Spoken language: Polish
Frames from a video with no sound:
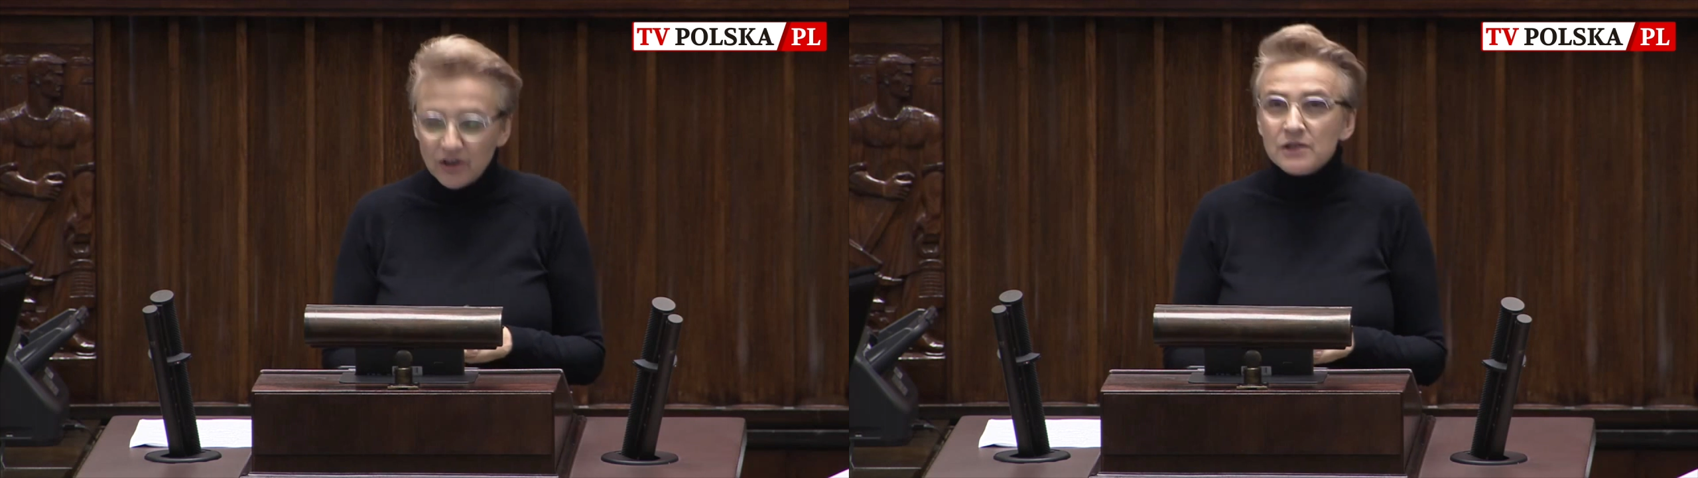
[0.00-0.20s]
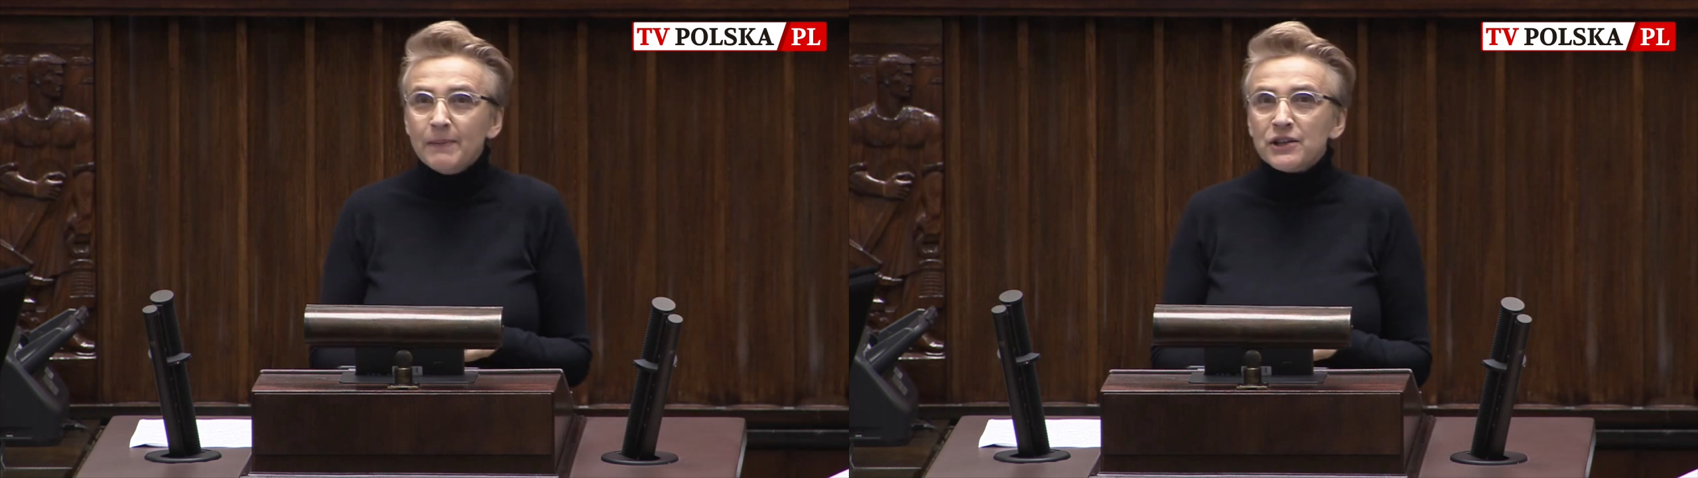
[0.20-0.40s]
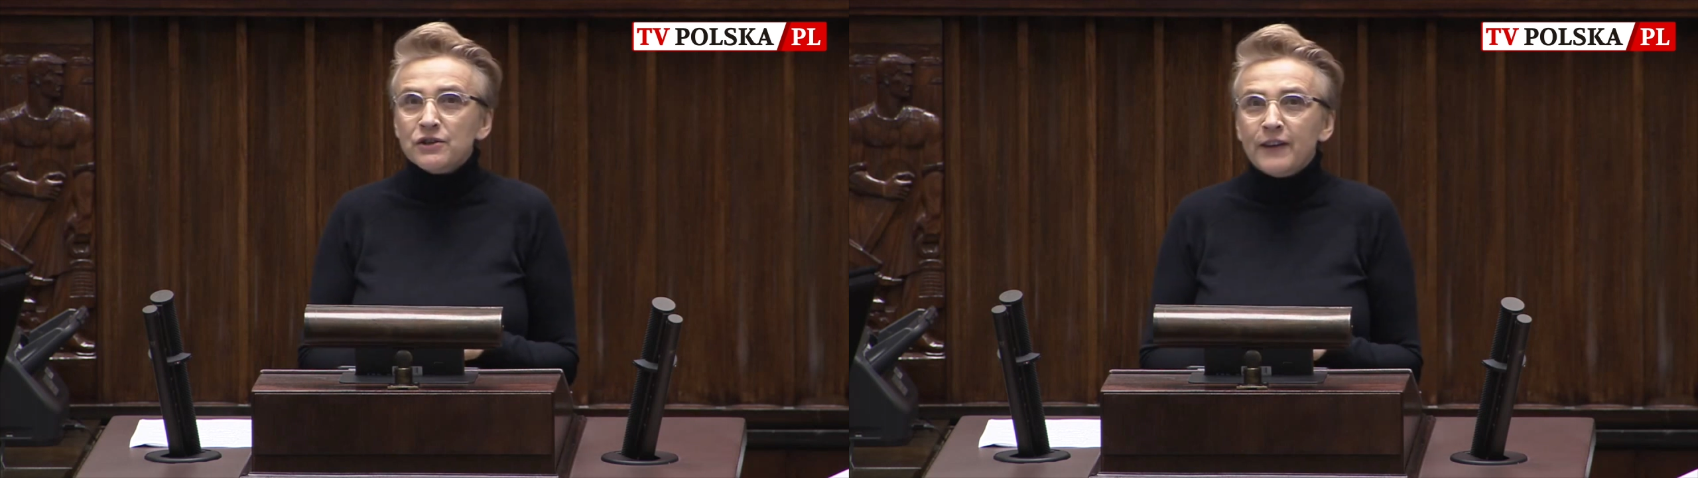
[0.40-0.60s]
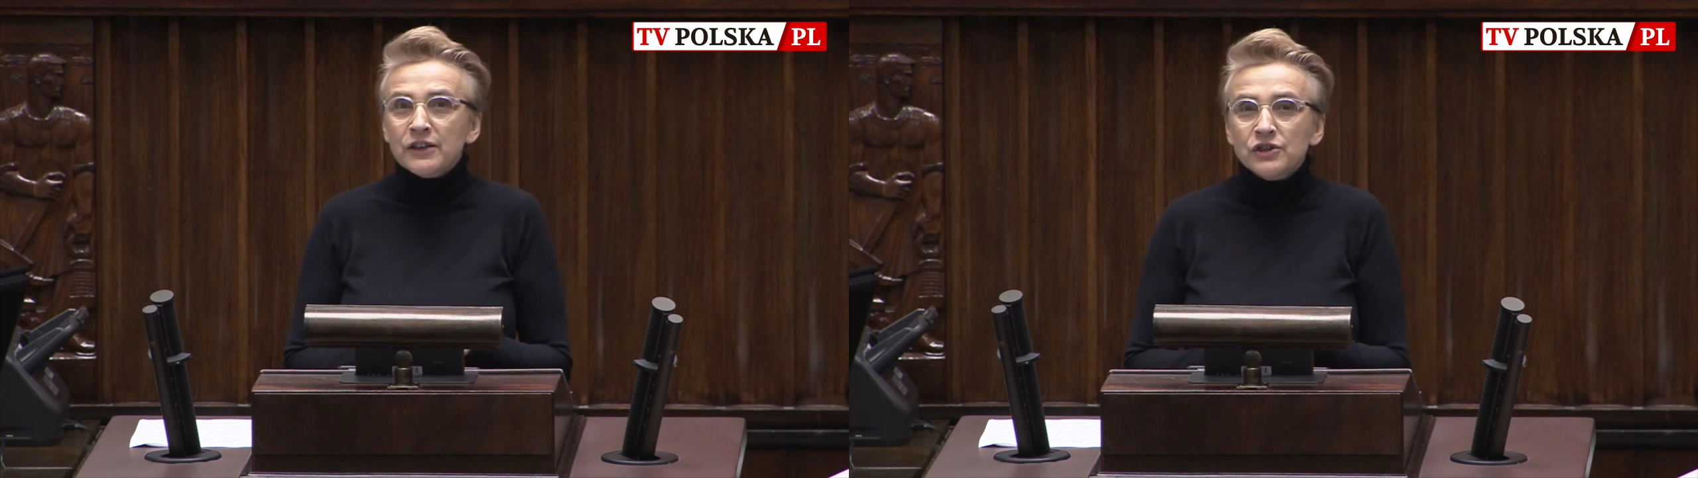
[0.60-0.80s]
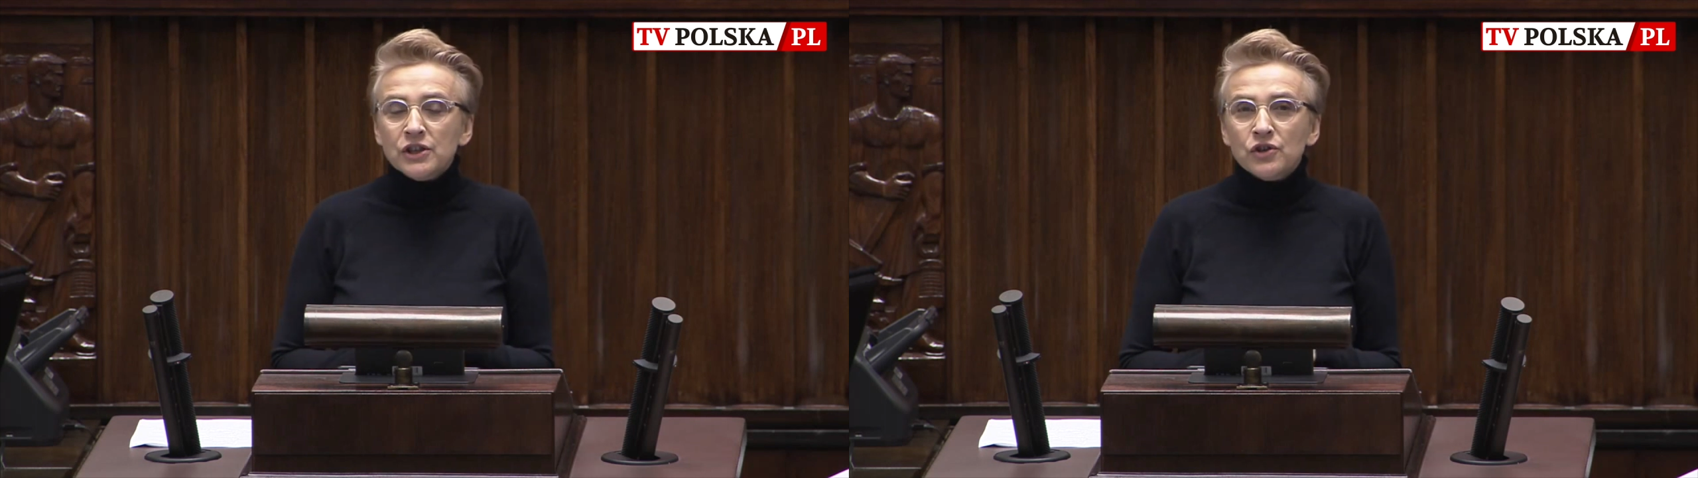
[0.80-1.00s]
jest bardzo
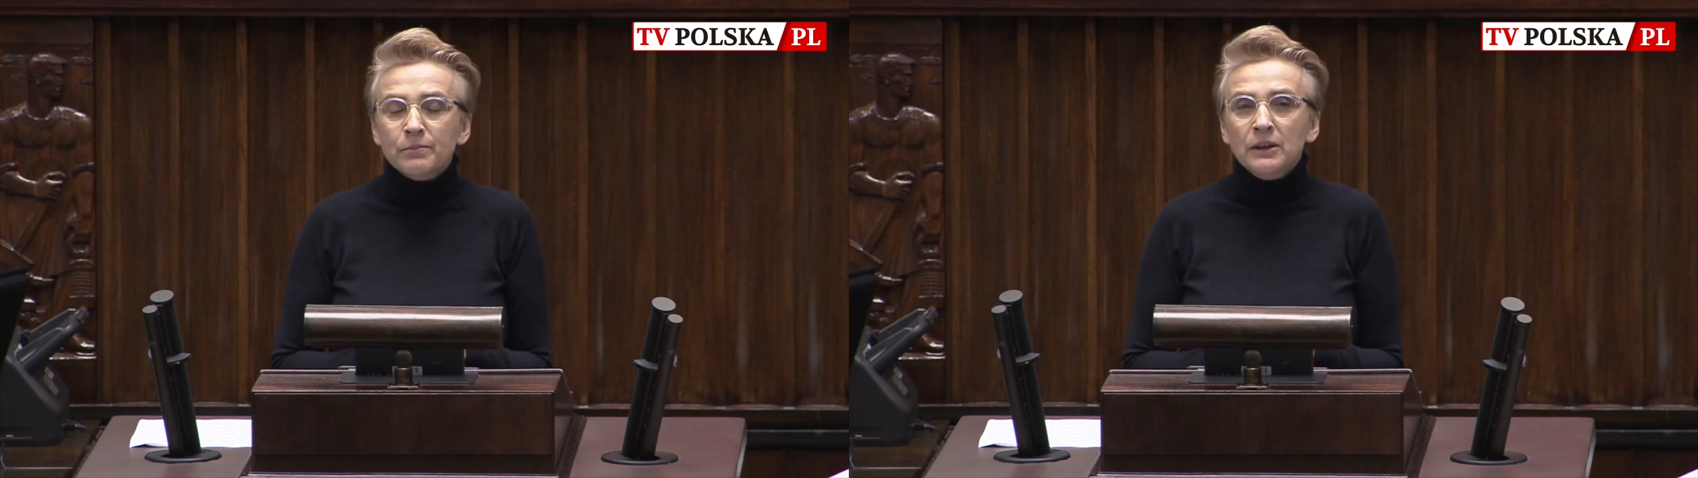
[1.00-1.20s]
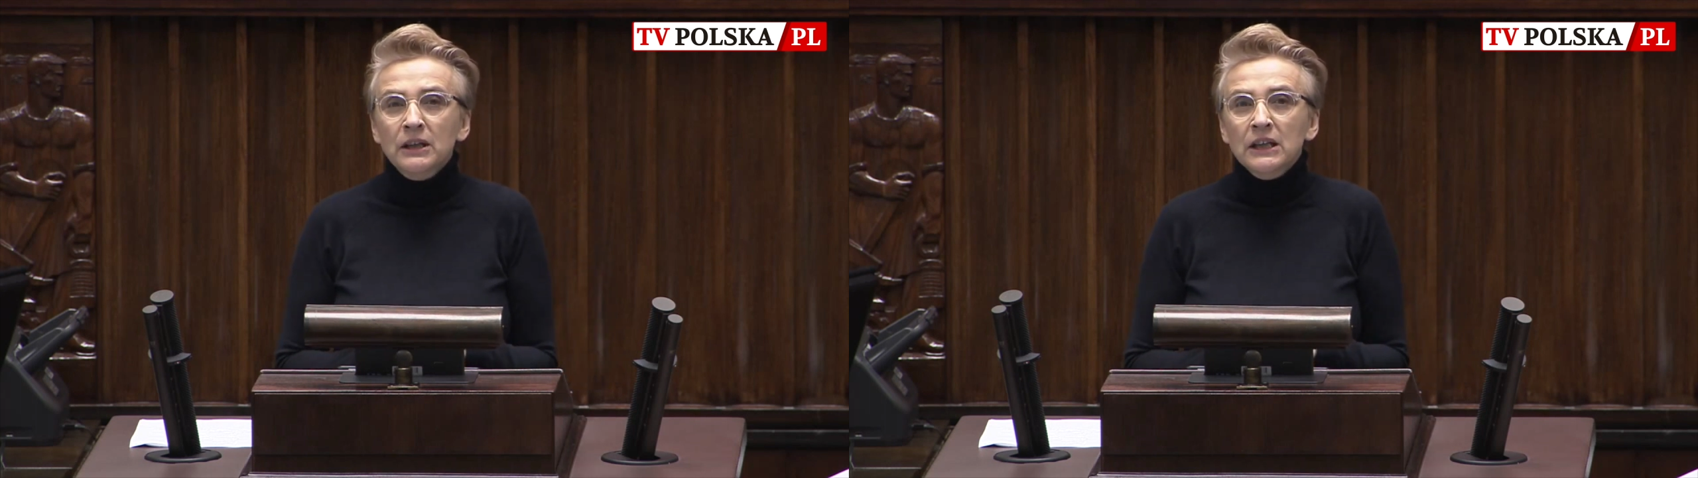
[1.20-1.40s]
ważne, żeby